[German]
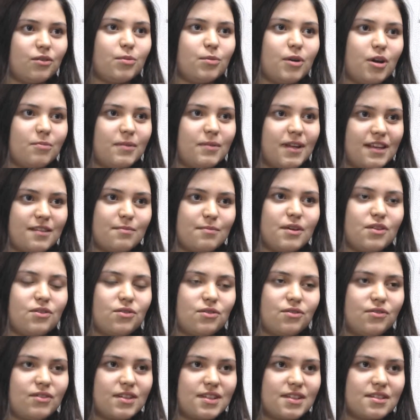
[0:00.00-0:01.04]
überhaupt erstmal
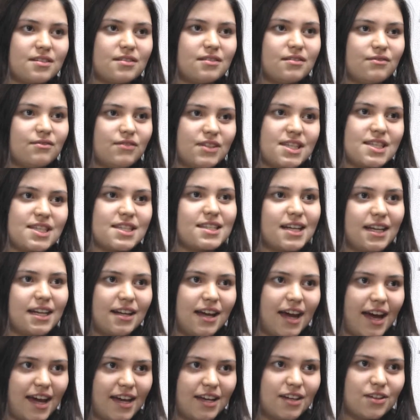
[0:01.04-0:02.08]
zu wissen, was ist
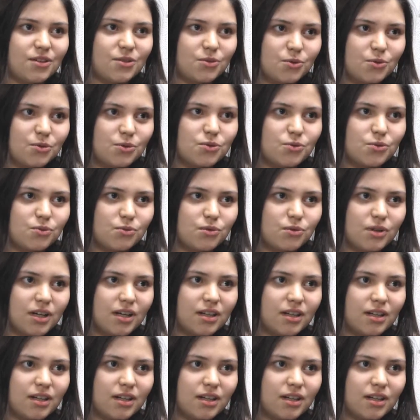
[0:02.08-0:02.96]
deine eigene Kultur